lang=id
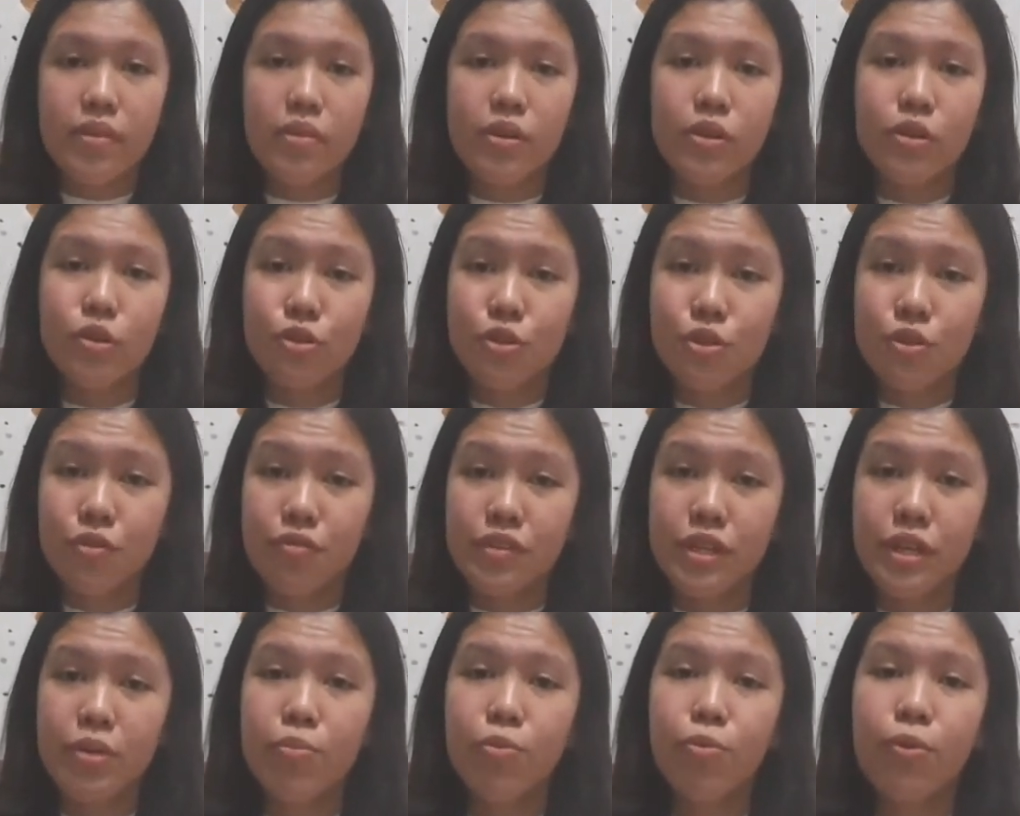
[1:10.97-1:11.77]

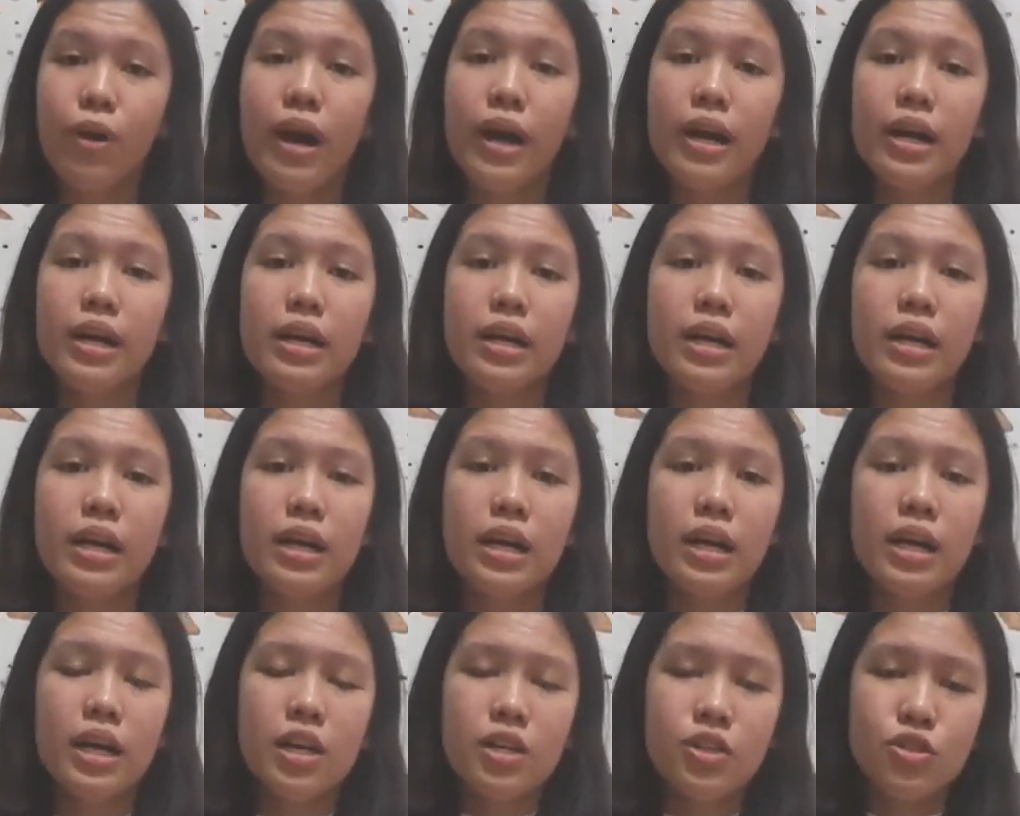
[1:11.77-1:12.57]
Yusuf dibuang ke
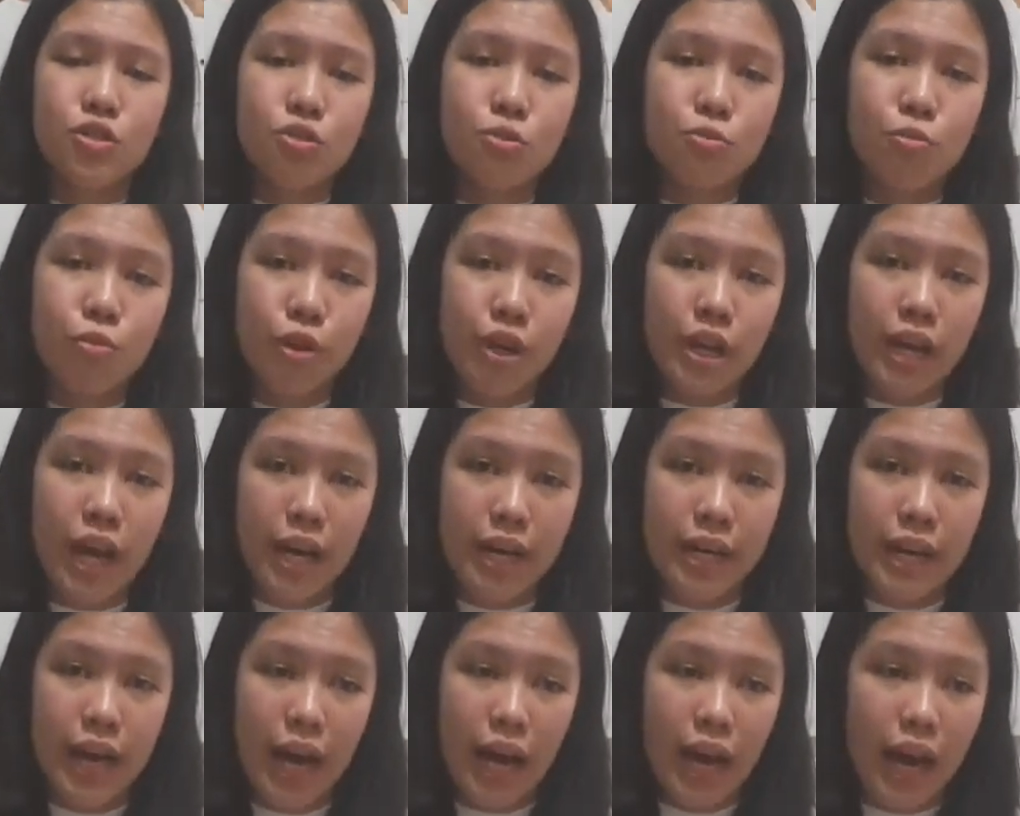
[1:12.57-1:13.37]
sumur
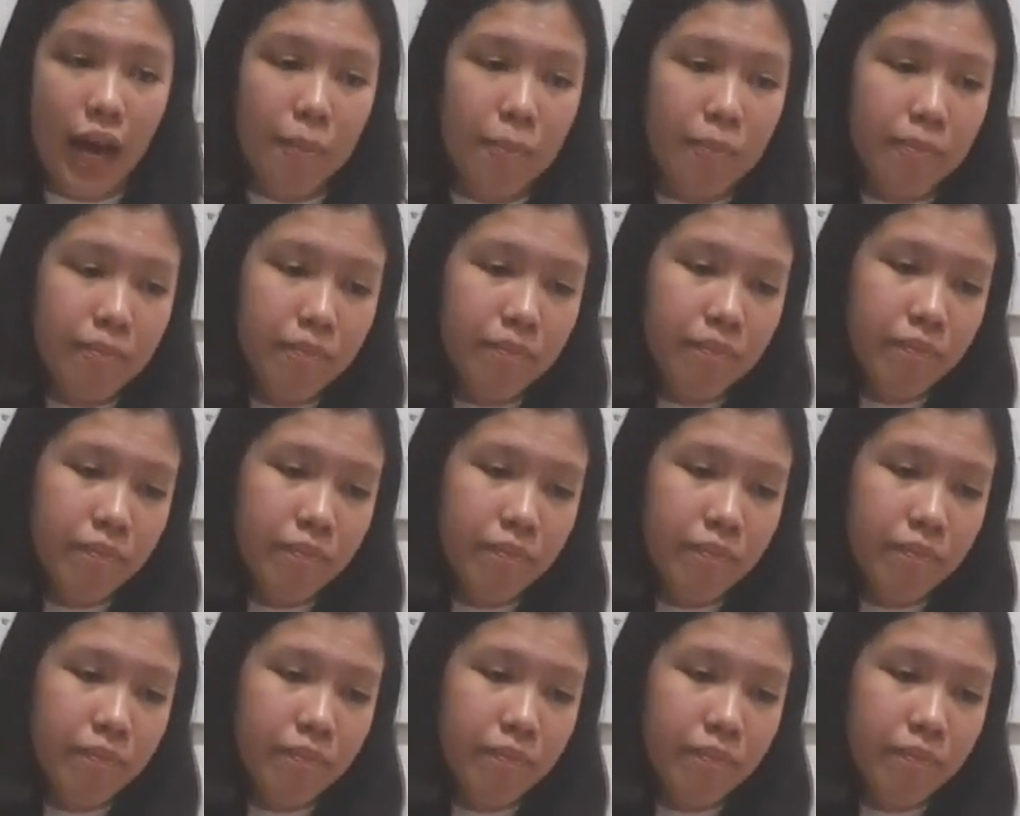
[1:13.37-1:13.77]
yang dalam,